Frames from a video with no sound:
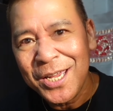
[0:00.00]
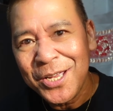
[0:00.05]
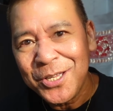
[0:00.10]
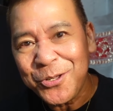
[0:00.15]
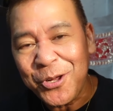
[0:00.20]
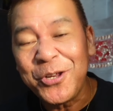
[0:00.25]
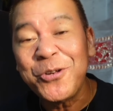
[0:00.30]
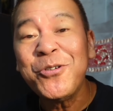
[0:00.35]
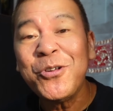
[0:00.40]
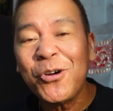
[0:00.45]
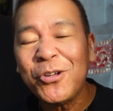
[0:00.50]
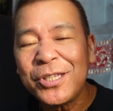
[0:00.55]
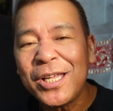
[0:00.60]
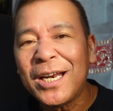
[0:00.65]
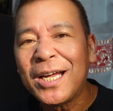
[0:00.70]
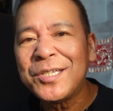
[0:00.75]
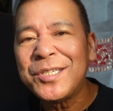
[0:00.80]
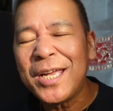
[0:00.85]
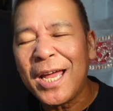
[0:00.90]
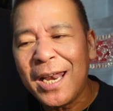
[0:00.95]
So, inuna ko
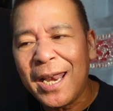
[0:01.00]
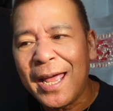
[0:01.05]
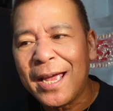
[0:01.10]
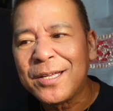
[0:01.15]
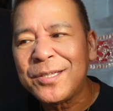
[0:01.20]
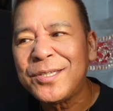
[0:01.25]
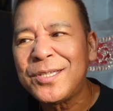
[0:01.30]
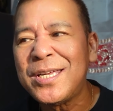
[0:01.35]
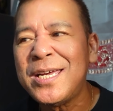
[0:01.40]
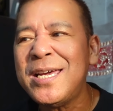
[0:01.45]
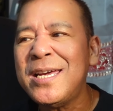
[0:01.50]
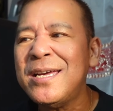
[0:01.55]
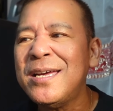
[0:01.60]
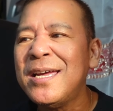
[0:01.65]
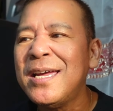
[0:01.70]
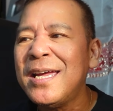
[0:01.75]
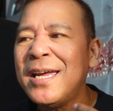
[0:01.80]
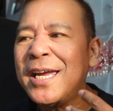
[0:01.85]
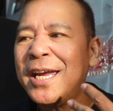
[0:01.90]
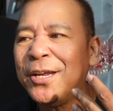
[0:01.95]
talaga si Alexi,
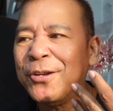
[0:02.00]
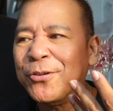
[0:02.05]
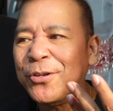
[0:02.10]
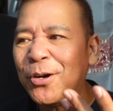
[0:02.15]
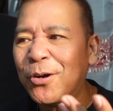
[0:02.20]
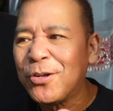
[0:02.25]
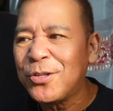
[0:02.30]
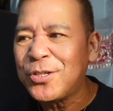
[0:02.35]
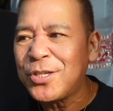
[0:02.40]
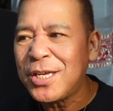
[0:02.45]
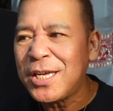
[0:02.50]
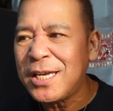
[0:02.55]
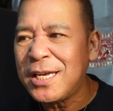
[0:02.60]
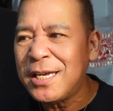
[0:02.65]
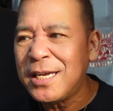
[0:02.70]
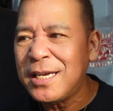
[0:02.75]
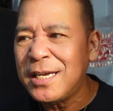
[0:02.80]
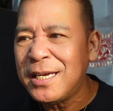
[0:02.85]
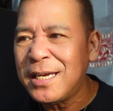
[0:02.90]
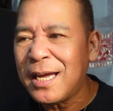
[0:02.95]
inuna ko
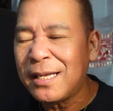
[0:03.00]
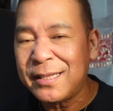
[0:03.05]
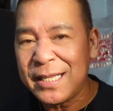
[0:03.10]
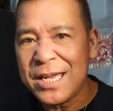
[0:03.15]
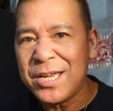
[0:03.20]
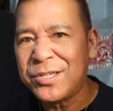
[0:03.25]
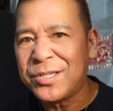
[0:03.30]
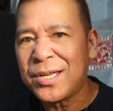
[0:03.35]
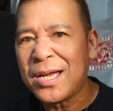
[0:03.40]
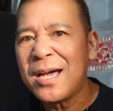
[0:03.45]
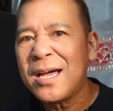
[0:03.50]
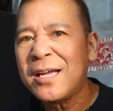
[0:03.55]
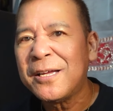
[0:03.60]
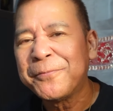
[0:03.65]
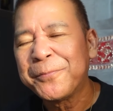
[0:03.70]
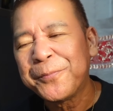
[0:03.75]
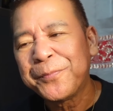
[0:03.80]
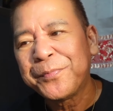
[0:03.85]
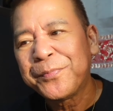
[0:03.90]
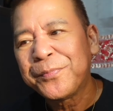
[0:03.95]
si Atisa,